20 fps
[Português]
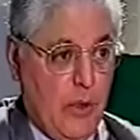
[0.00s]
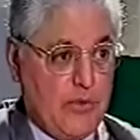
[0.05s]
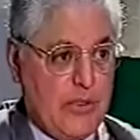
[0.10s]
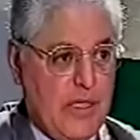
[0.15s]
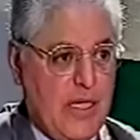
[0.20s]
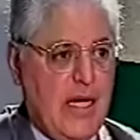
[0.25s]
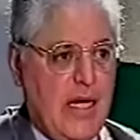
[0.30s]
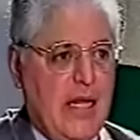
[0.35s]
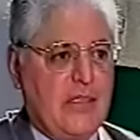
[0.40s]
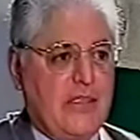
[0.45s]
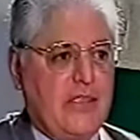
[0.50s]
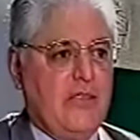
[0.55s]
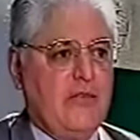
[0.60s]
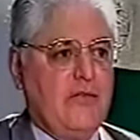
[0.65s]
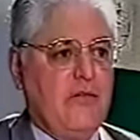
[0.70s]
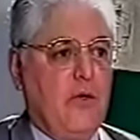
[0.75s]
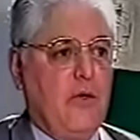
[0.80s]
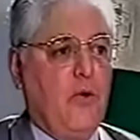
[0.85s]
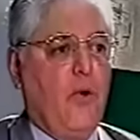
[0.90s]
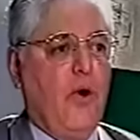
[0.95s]

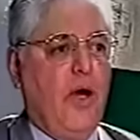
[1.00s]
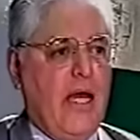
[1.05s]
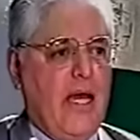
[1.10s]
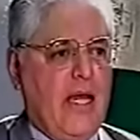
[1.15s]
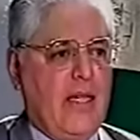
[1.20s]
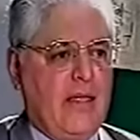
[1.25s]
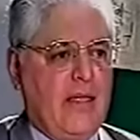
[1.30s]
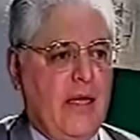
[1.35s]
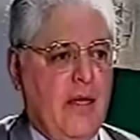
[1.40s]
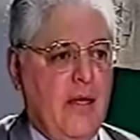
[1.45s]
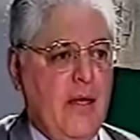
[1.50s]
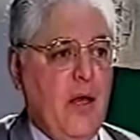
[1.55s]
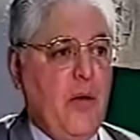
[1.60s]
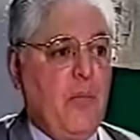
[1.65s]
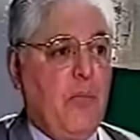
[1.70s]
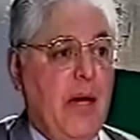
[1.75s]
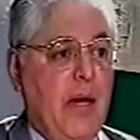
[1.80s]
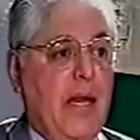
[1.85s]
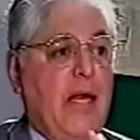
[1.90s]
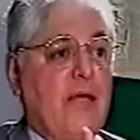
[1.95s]
alternativa correta
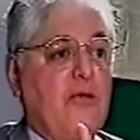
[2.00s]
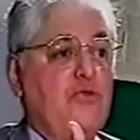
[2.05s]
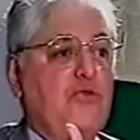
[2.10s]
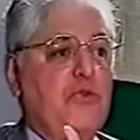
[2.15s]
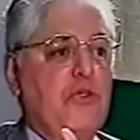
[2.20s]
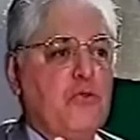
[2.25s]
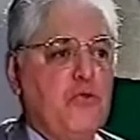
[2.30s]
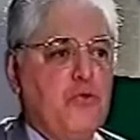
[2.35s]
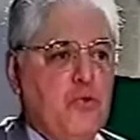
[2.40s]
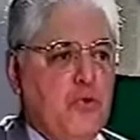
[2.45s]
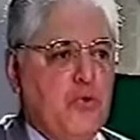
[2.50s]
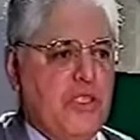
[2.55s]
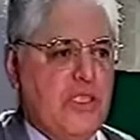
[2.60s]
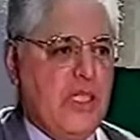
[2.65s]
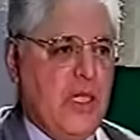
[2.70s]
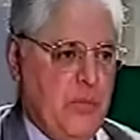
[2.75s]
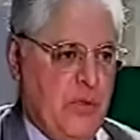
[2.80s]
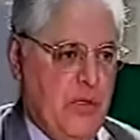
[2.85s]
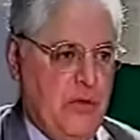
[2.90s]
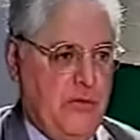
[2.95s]
para a juventude
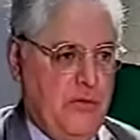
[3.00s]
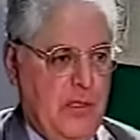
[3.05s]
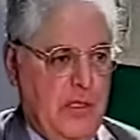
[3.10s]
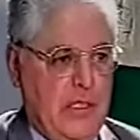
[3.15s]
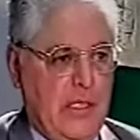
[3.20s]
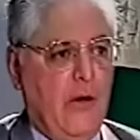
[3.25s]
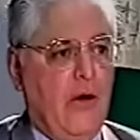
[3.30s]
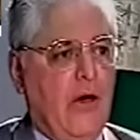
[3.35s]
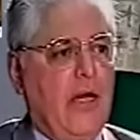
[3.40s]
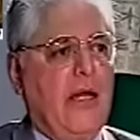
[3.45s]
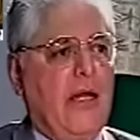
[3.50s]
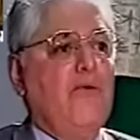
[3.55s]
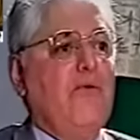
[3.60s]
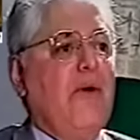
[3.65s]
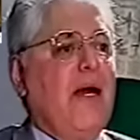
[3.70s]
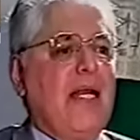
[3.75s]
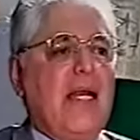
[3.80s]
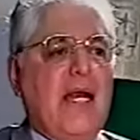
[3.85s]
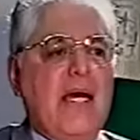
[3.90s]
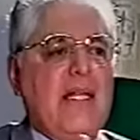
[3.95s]
da periferia. Ora, não
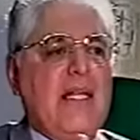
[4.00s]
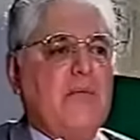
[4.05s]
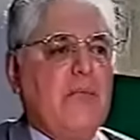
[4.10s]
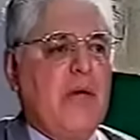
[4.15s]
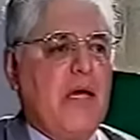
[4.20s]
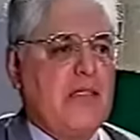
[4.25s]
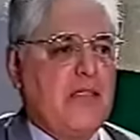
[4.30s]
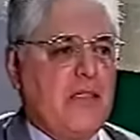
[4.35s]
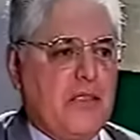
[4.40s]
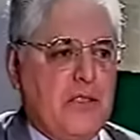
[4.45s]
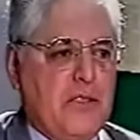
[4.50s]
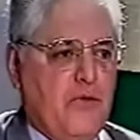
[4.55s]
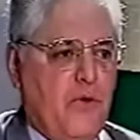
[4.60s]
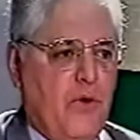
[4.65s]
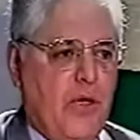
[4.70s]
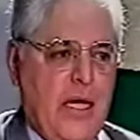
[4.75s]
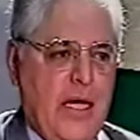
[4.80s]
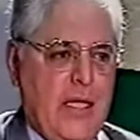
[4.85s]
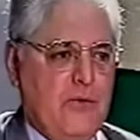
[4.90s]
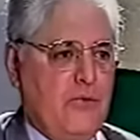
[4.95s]
há nada mais
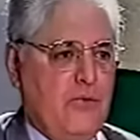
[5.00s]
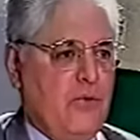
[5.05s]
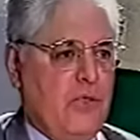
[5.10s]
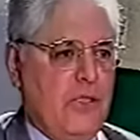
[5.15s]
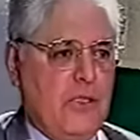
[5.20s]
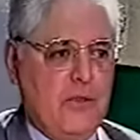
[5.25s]
equivocado do que